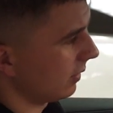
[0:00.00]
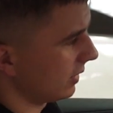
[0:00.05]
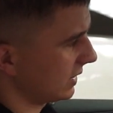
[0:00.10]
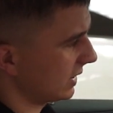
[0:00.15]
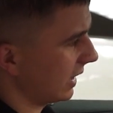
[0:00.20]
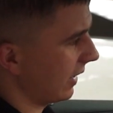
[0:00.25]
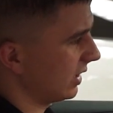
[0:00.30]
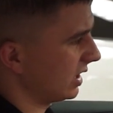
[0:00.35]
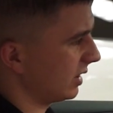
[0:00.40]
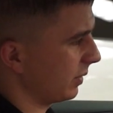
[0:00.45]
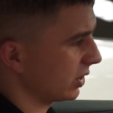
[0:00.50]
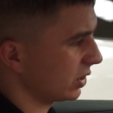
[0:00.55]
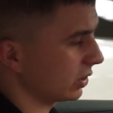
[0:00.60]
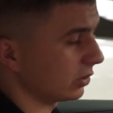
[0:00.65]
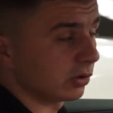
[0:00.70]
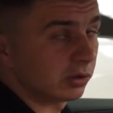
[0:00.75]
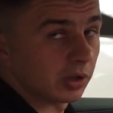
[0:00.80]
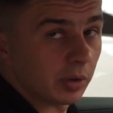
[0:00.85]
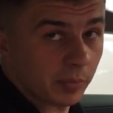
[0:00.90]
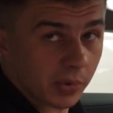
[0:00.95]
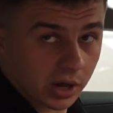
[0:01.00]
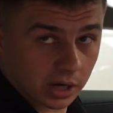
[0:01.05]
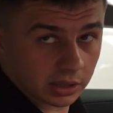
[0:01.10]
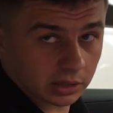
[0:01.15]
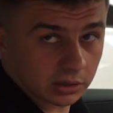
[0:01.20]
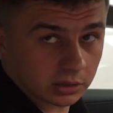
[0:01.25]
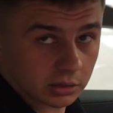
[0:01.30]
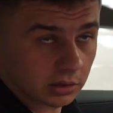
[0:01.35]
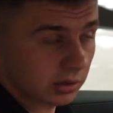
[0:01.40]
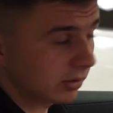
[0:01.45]
Вы ставите машину на
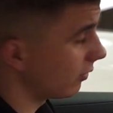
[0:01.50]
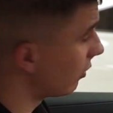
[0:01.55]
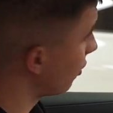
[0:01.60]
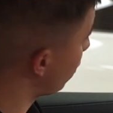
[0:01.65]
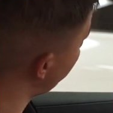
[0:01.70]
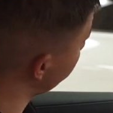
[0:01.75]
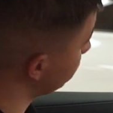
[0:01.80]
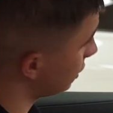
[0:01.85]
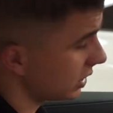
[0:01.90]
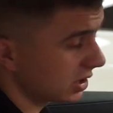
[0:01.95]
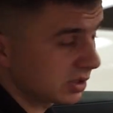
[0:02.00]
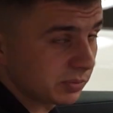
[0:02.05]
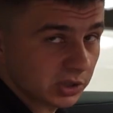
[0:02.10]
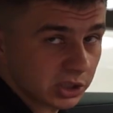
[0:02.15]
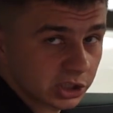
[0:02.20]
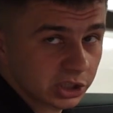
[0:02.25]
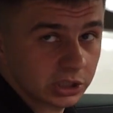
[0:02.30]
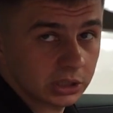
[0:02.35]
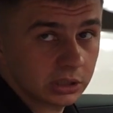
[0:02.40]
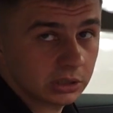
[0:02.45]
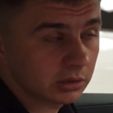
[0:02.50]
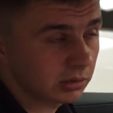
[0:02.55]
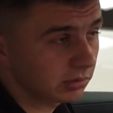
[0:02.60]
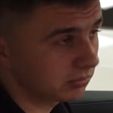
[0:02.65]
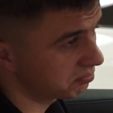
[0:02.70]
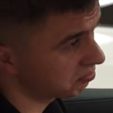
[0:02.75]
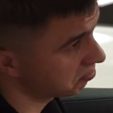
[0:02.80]
паркинг, выходите из машины,